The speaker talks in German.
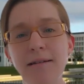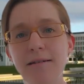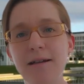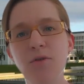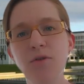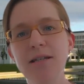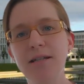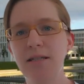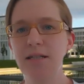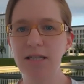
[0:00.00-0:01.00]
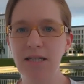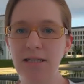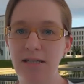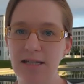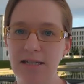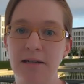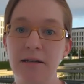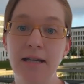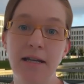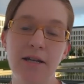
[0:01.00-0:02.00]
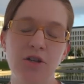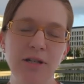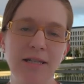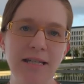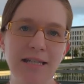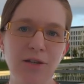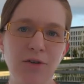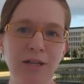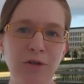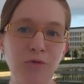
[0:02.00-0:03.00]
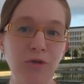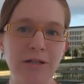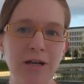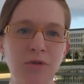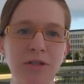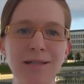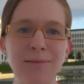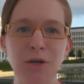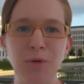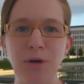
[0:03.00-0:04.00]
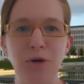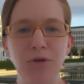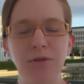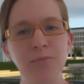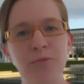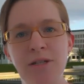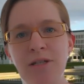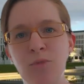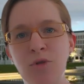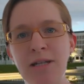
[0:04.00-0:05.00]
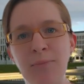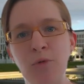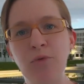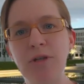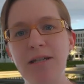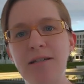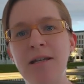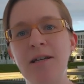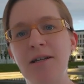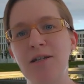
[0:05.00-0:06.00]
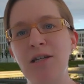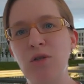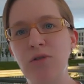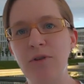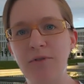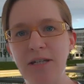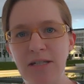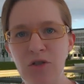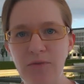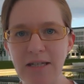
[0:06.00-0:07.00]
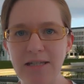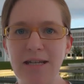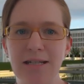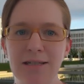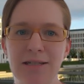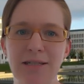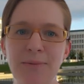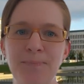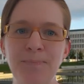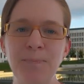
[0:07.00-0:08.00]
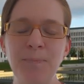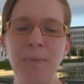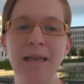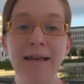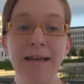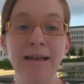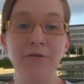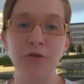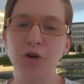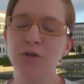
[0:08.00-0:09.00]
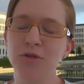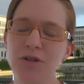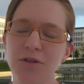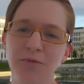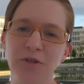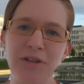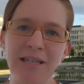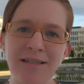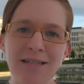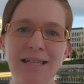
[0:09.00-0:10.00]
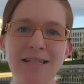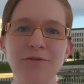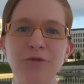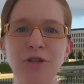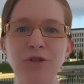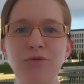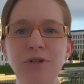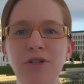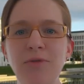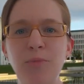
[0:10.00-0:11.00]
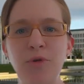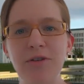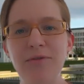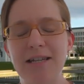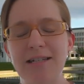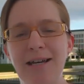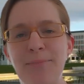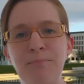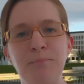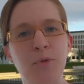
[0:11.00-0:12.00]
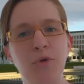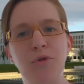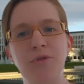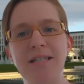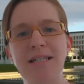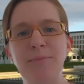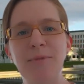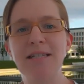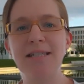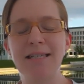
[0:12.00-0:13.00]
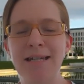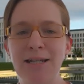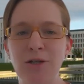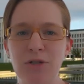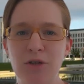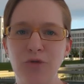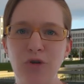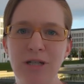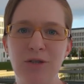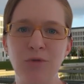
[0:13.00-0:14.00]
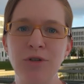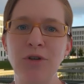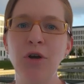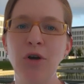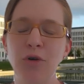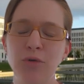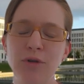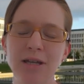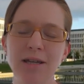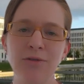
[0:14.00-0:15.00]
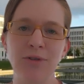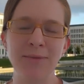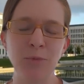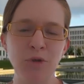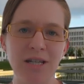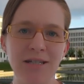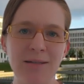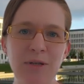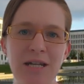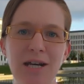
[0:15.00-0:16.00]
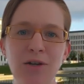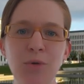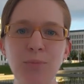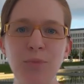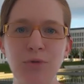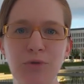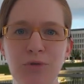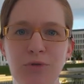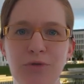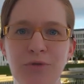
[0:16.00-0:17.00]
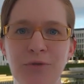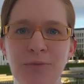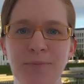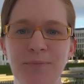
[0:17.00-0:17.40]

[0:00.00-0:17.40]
Accounting gilt als krisensicher. Schließlich werden gute Accountants immer gebraucht, wenn es dem Unternehmen gut geht, genauso wie wenn es in Schwierigkeiten ist. Wir freuen uns, wenn wir Ihr Interesse für den Studienschwerpunkt geweckt haben und Sie demnächst in einer unserer Vorlesungen oder in einem unserer Seminare begrüßen dürfen.